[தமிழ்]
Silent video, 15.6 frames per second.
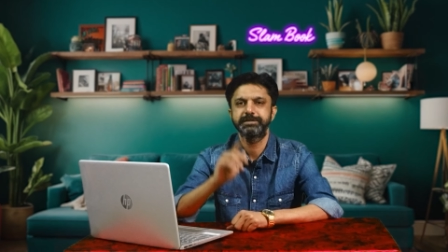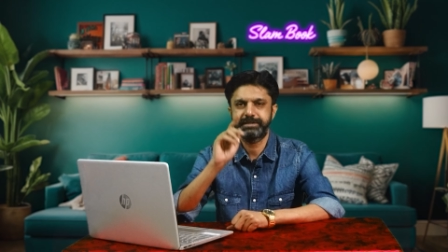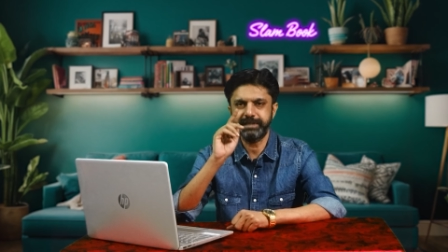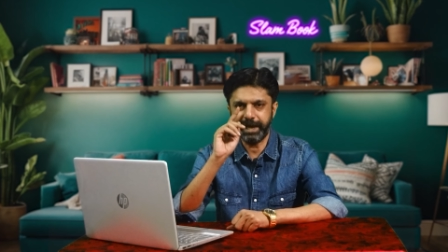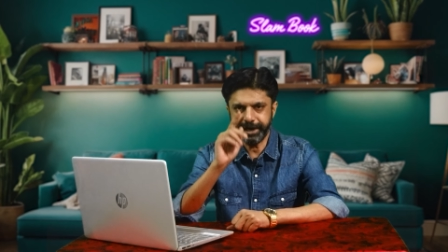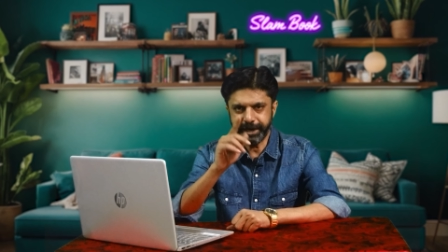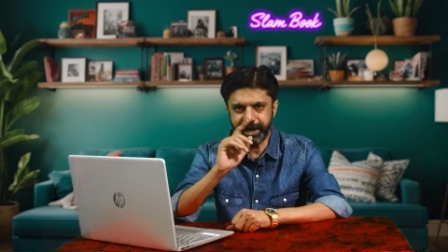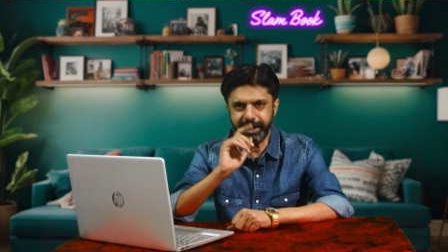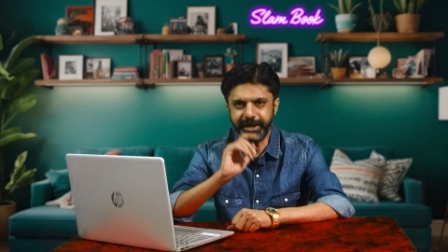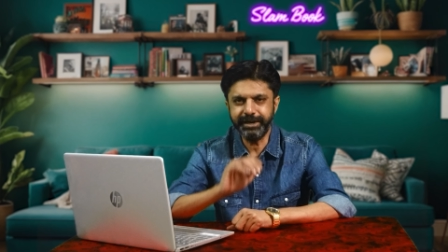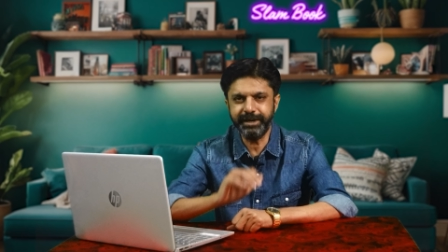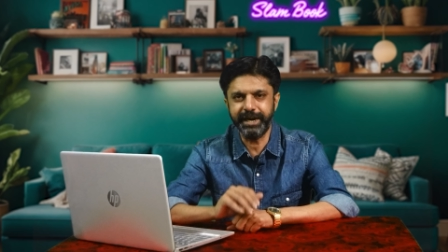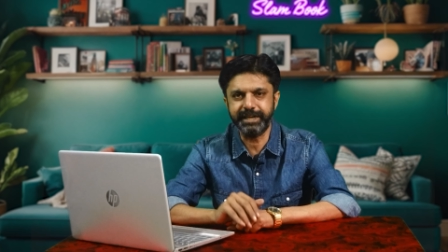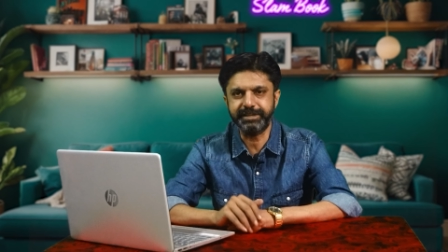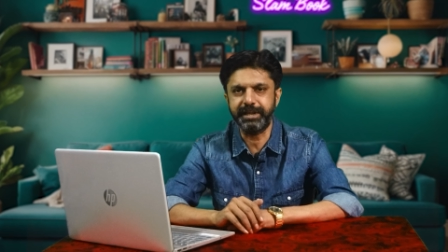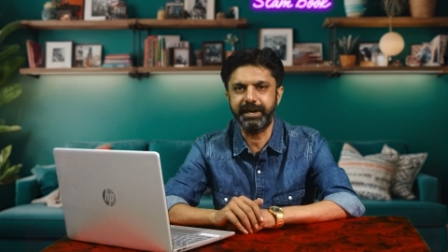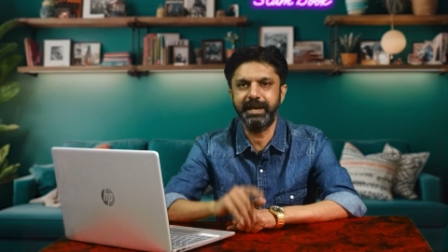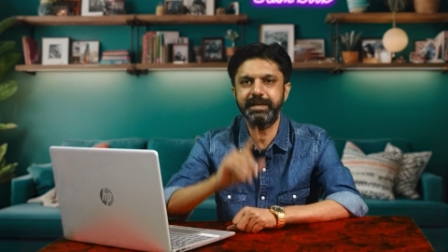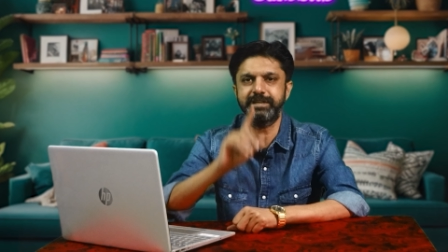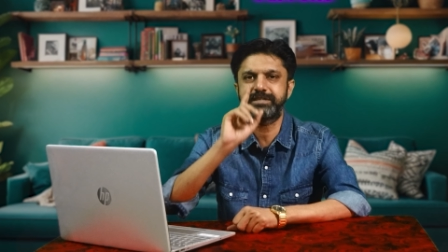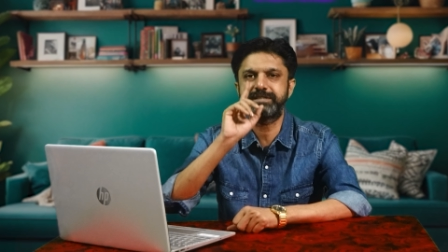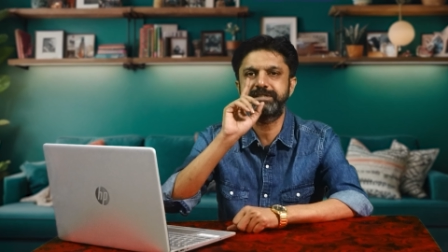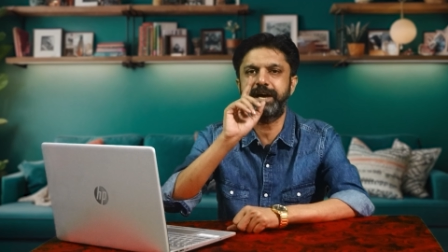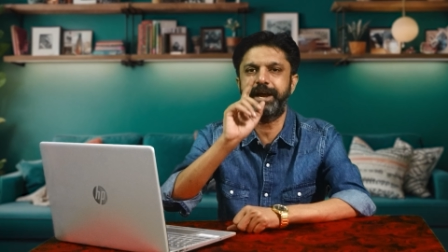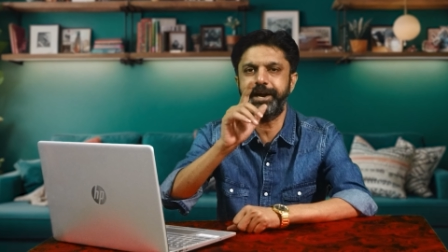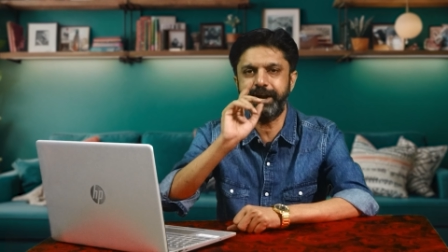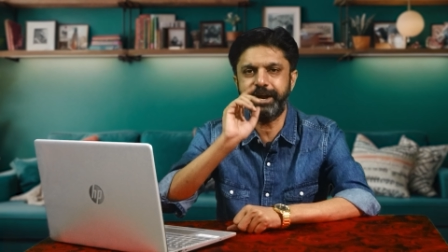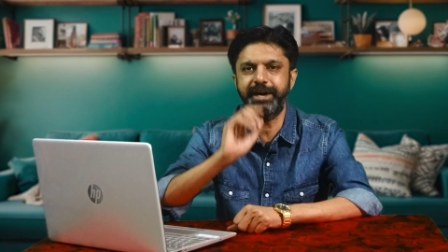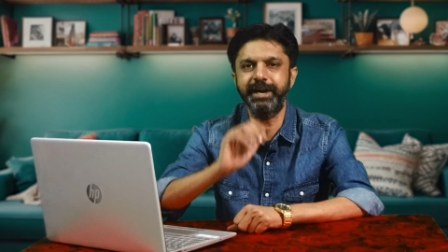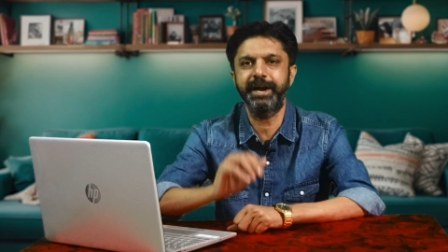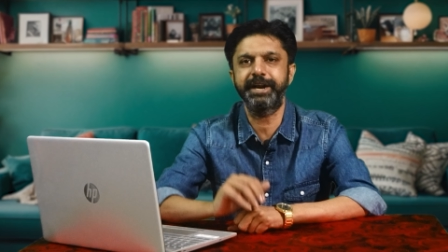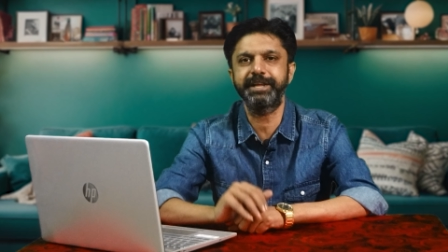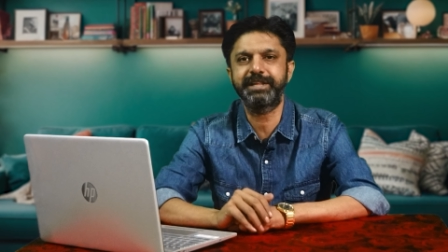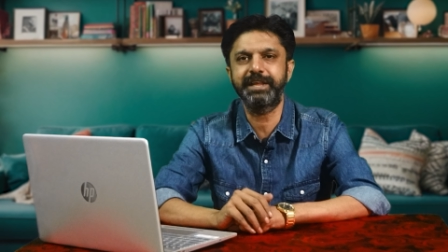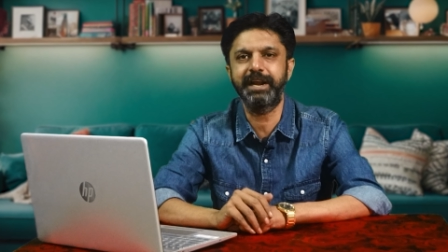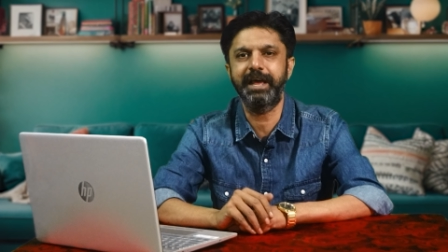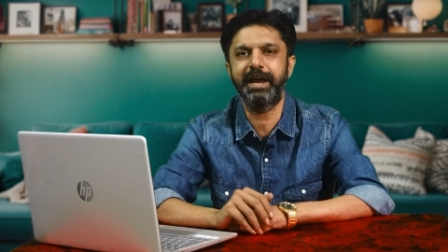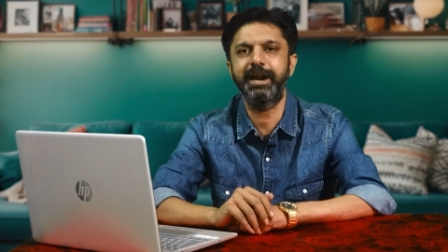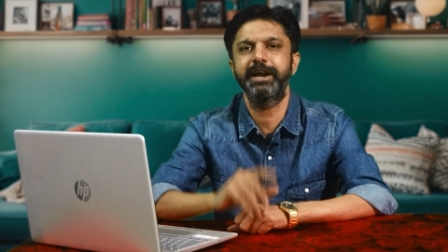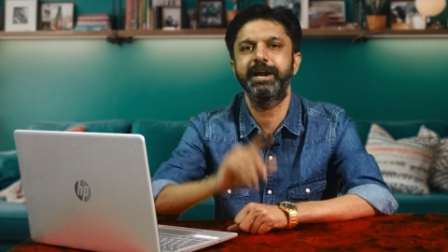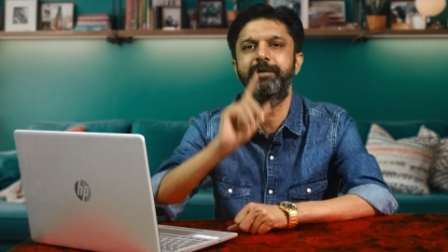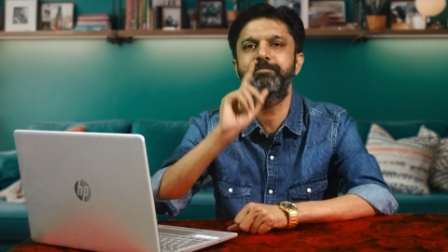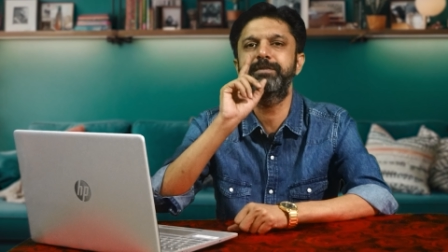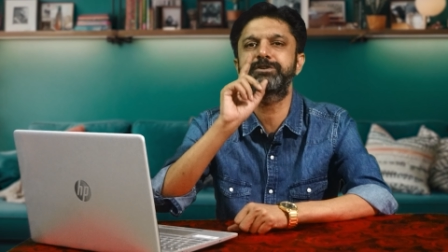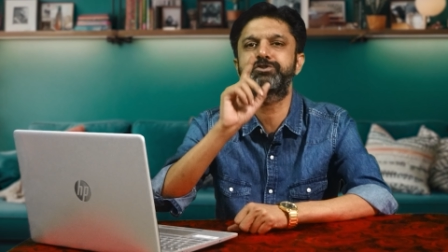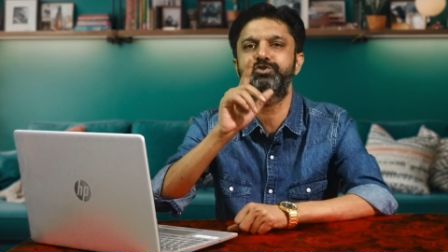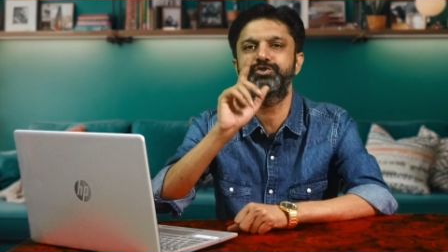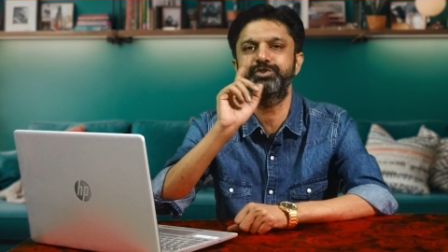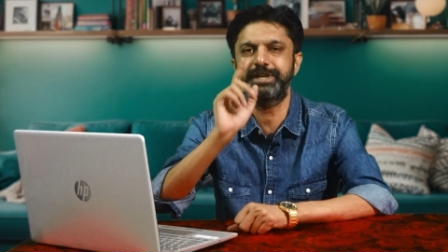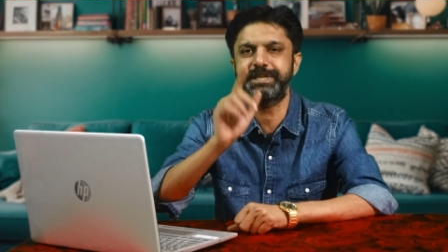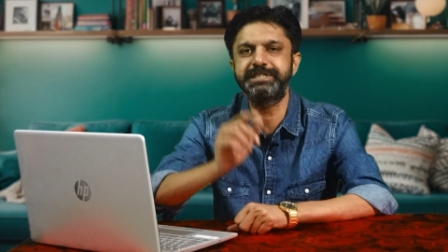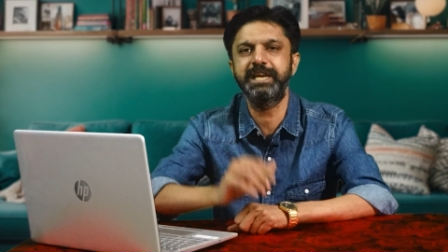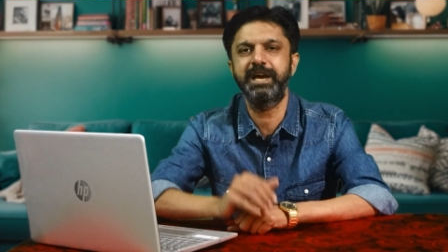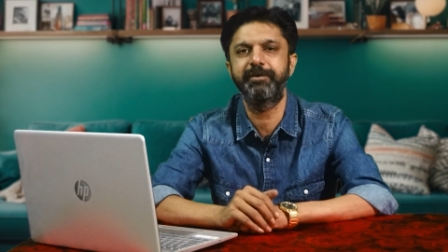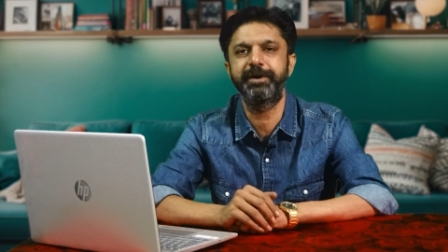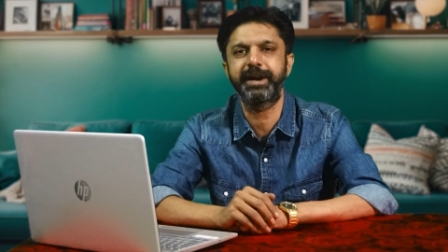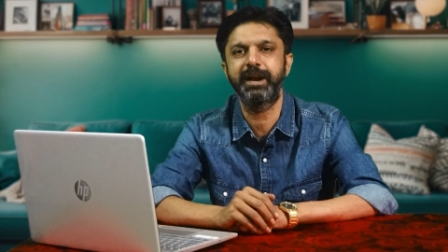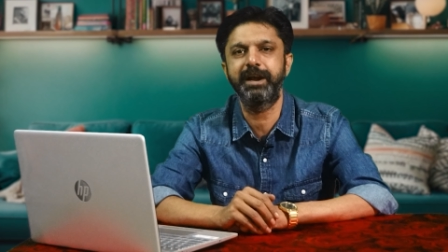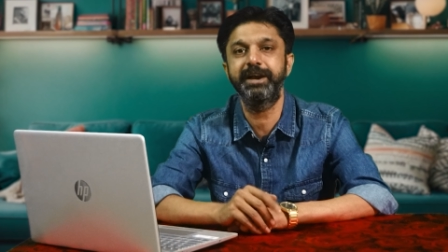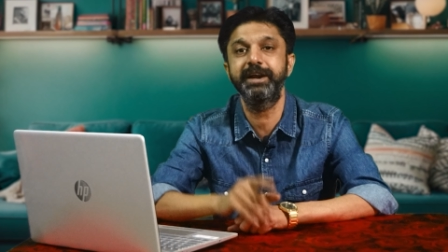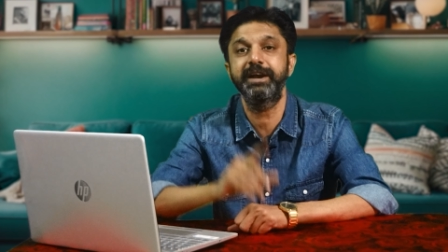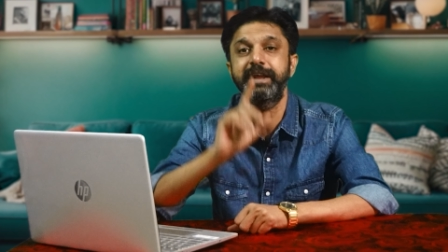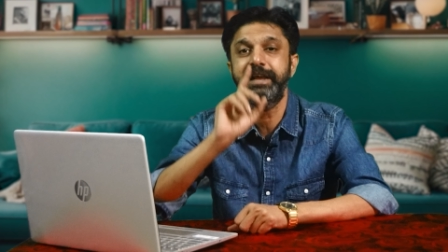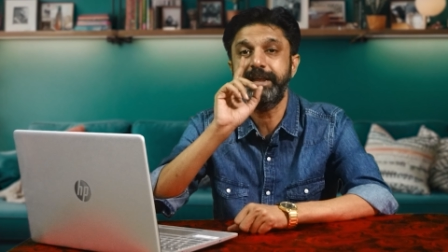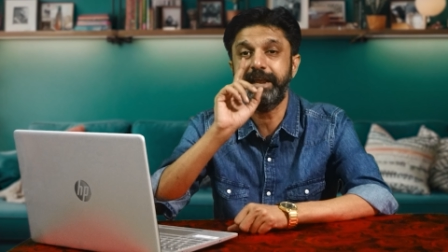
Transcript: சரியான நேரத்துல சரியான இடத்துல நம்ம சுந்தர்சி அவர்களின்